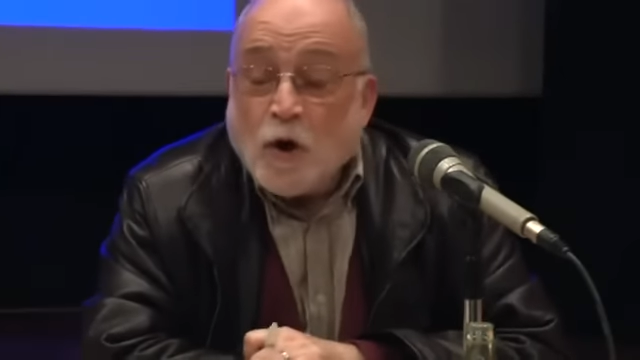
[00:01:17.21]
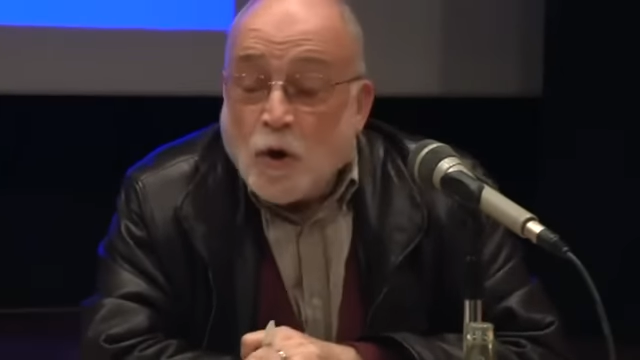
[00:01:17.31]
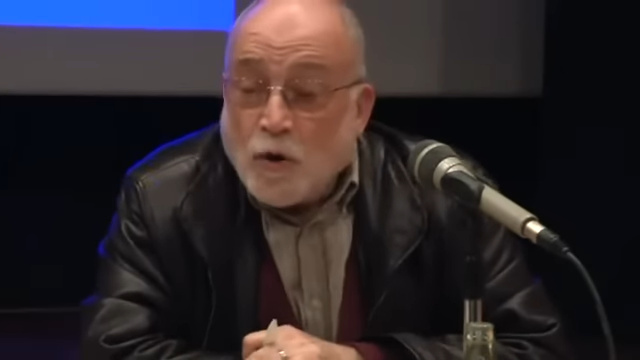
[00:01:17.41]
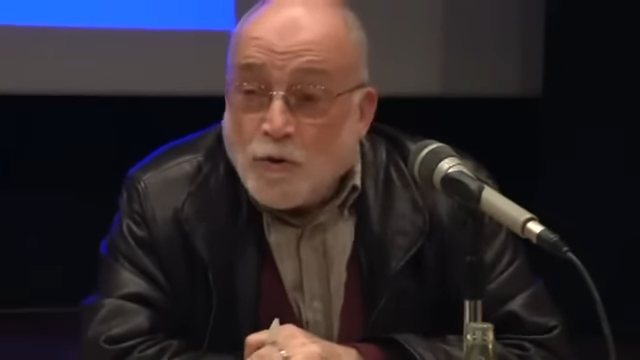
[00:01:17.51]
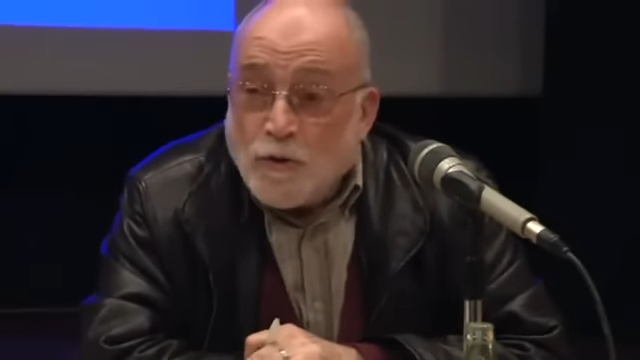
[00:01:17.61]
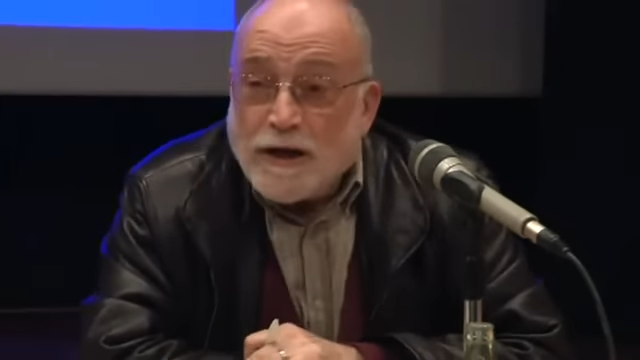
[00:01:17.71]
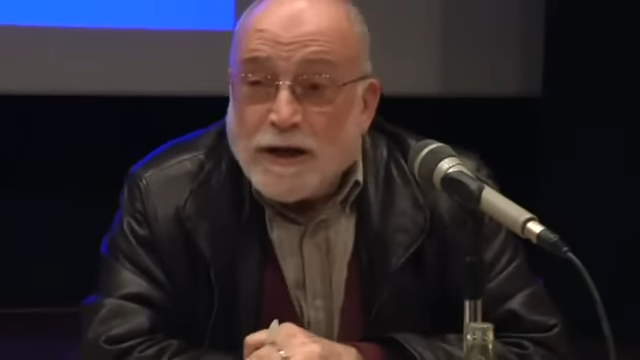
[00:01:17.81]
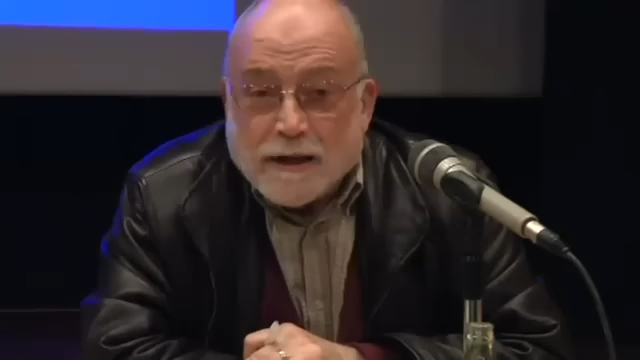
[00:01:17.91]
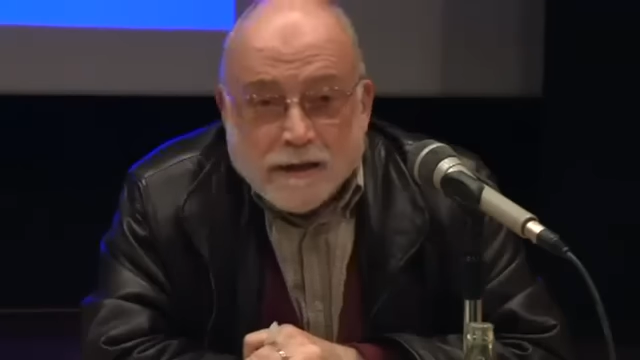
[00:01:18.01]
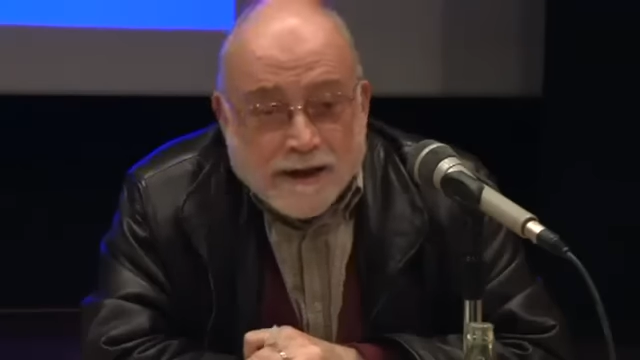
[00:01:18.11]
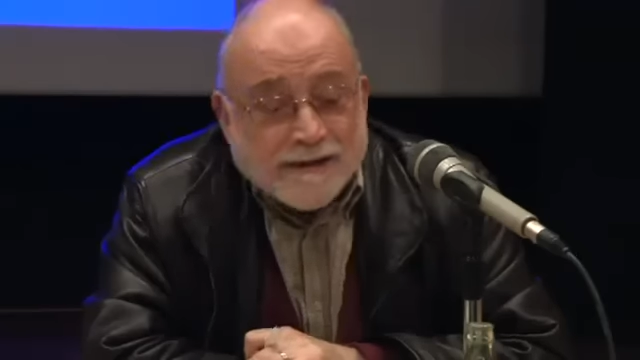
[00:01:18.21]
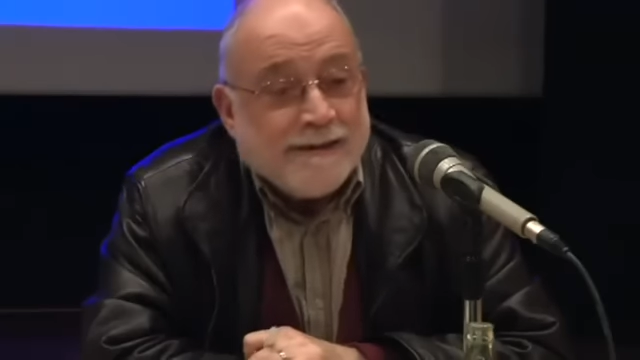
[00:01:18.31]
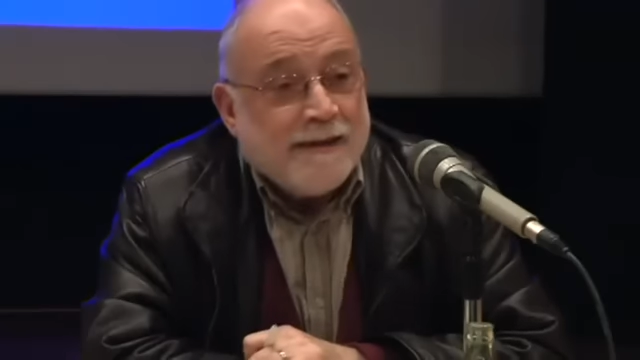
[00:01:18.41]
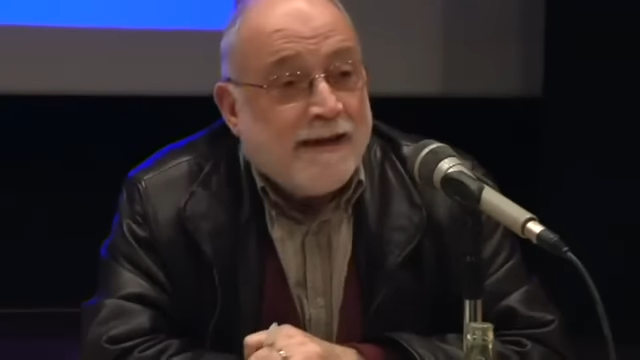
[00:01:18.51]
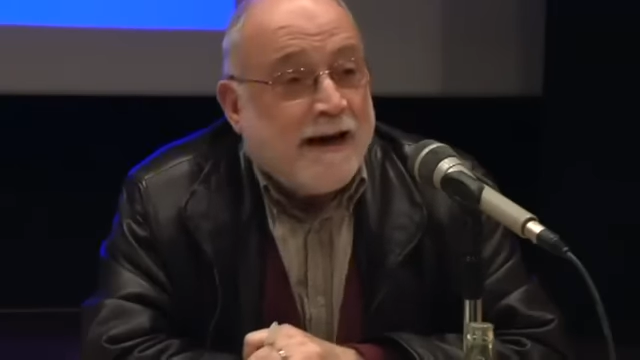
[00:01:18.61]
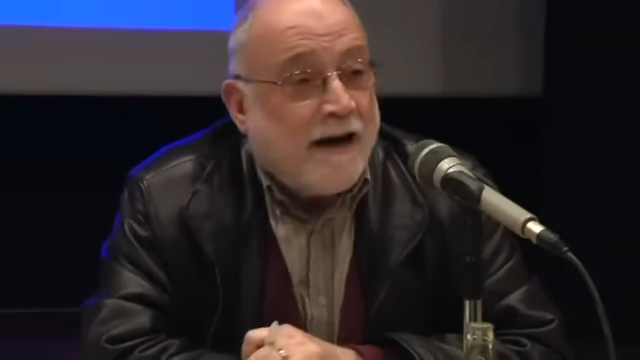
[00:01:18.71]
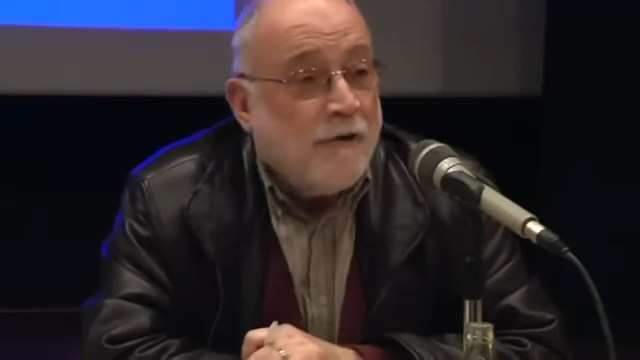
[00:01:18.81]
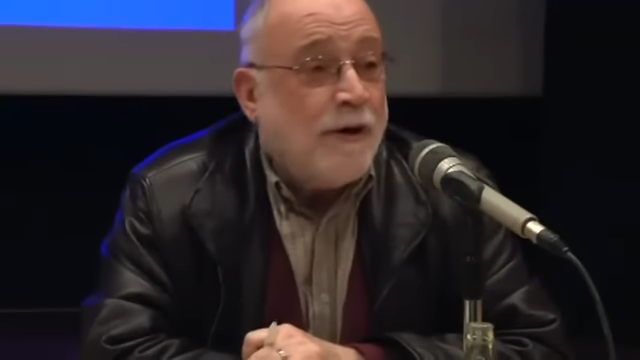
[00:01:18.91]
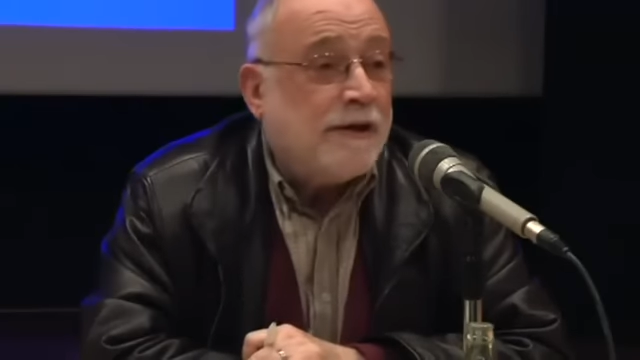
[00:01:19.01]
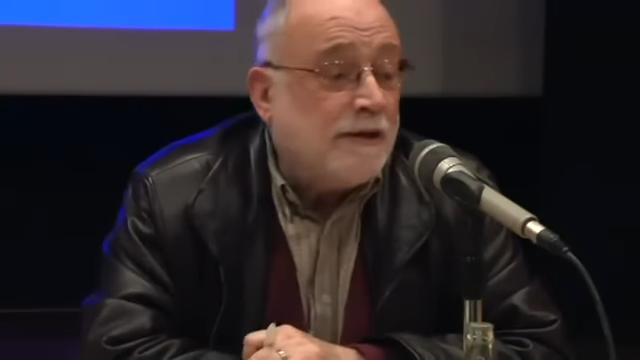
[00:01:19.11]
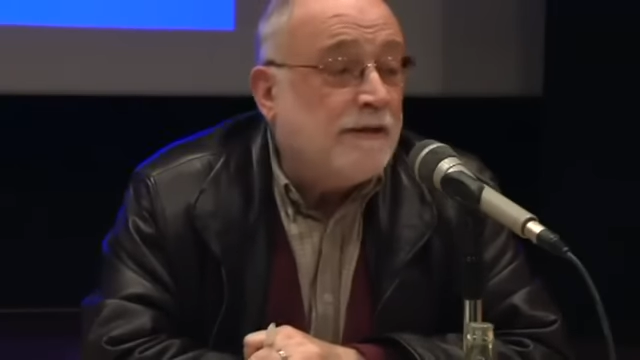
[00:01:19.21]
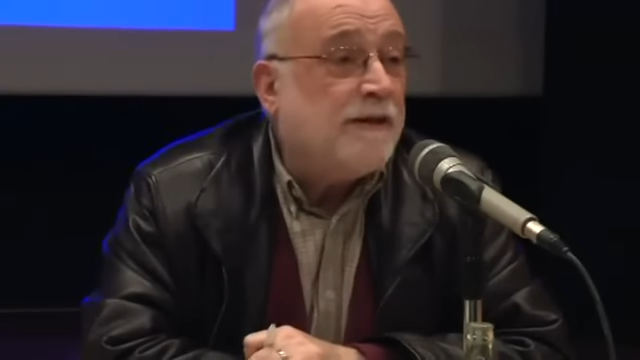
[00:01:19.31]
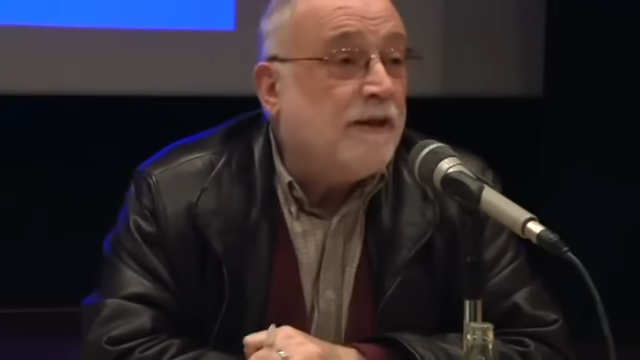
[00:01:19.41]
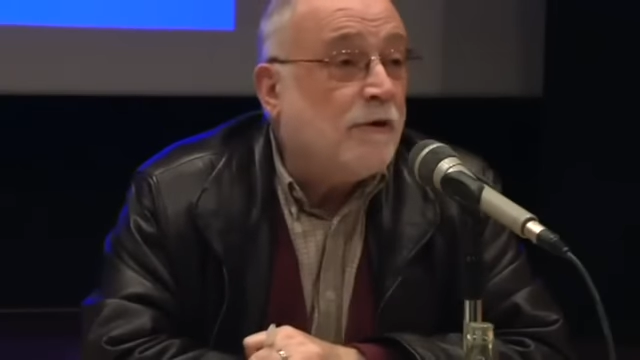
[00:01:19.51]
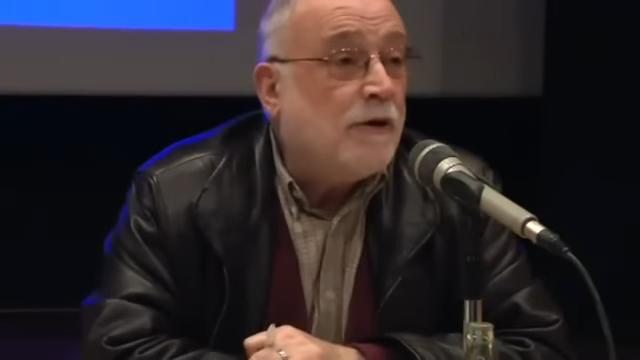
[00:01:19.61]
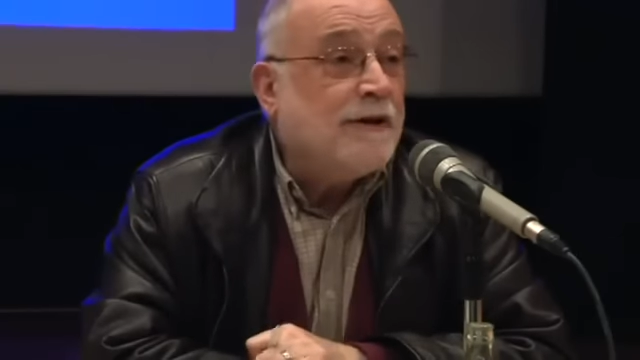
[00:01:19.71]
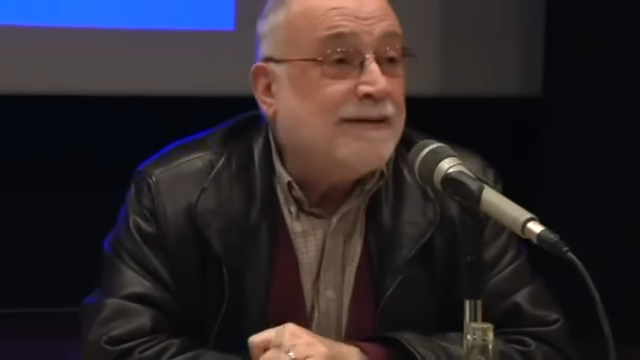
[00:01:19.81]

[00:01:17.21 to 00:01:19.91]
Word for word: con una cantidad anual de dinero